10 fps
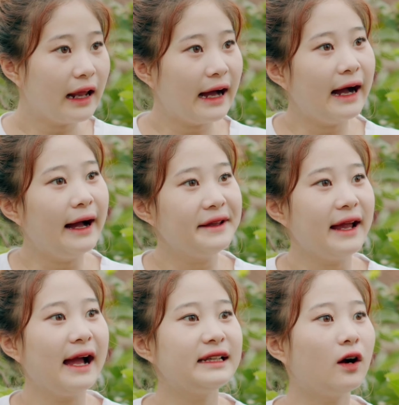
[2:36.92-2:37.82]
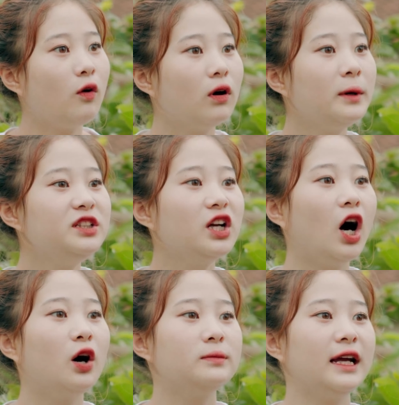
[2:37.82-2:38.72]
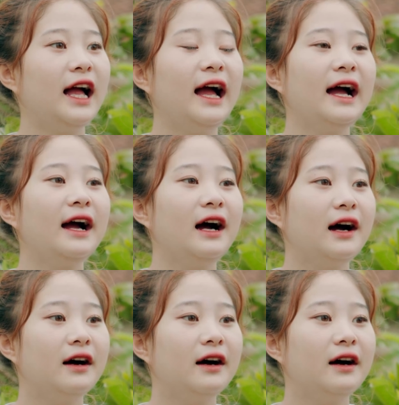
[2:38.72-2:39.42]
à nhá cháu không có bứt trộm nhá